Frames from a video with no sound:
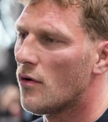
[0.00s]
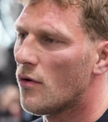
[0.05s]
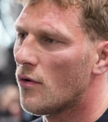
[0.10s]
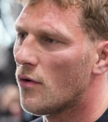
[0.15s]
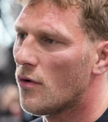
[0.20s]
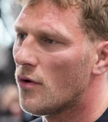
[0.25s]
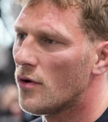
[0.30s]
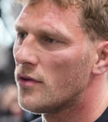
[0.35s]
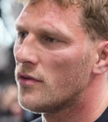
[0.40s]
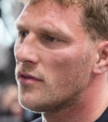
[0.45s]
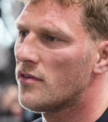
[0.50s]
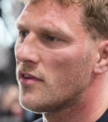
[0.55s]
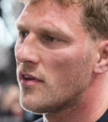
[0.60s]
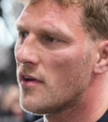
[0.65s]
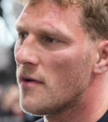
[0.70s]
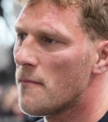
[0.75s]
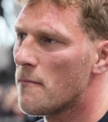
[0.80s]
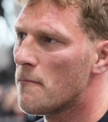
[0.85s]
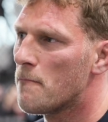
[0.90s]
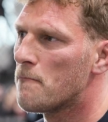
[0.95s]
Und
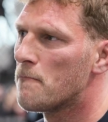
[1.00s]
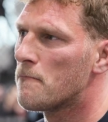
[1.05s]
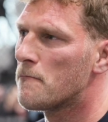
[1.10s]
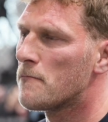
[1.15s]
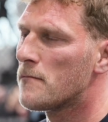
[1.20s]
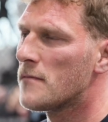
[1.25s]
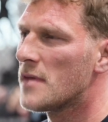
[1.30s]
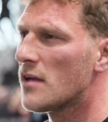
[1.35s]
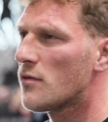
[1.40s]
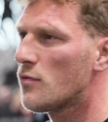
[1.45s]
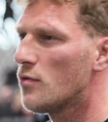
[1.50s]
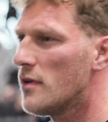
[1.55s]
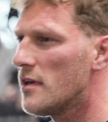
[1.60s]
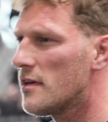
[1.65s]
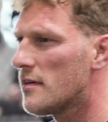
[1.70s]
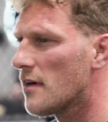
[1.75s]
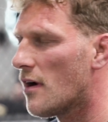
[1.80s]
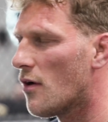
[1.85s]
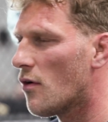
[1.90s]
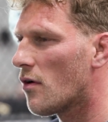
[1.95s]
ähm,
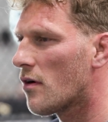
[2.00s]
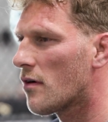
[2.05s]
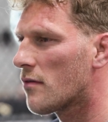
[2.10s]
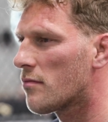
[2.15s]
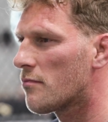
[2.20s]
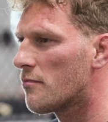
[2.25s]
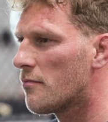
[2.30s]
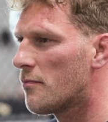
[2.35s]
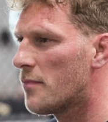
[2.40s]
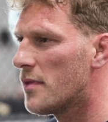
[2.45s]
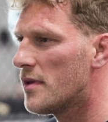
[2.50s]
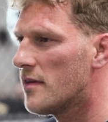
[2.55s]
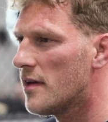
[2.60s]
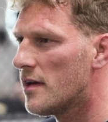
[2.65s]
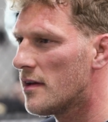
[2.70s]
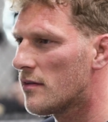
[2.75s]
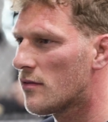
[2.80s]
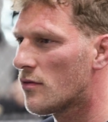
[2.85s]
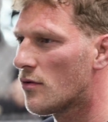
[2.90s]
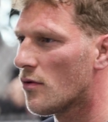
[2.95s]
natürlich auch
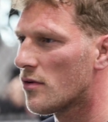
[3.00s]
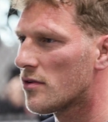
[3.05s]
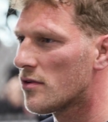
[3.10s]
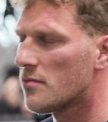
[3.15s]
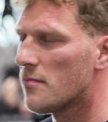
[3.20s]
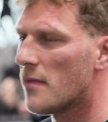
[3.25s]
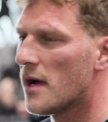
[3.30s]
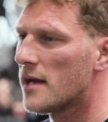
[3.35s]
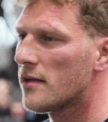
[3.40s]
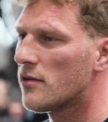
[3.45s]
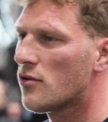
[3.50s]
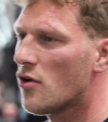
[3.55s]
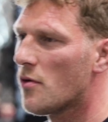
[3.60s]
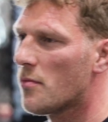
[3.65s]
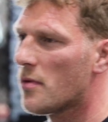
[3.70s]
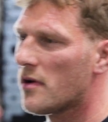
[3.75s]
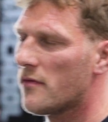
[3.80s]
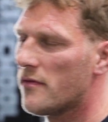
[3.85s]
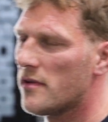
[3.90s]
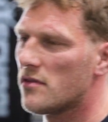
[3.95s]
bedingt durch mein
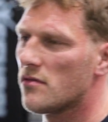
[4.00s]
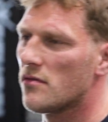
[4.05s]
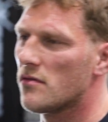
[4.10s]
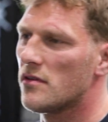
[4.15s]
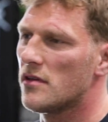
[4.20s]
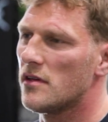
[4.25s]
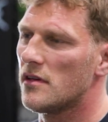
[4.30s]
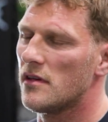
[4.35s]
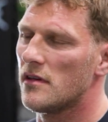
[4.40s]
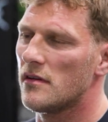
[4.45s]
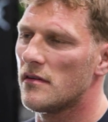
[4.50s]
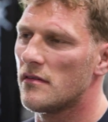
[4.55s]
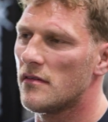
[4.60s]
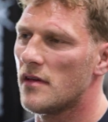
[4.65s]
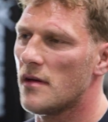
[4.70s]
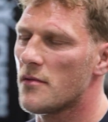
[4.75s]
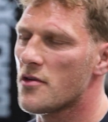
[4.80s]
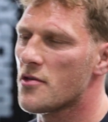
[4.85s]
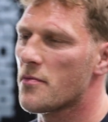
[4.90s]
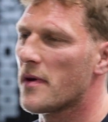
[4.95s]
Körpergewicht und die
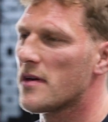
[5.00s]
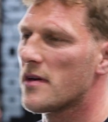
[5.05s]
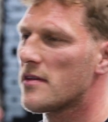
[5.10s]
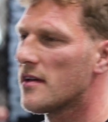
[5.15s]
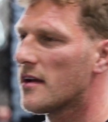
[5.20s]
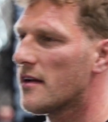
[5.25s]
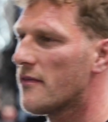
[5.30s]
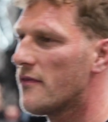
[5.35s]
dementsprechende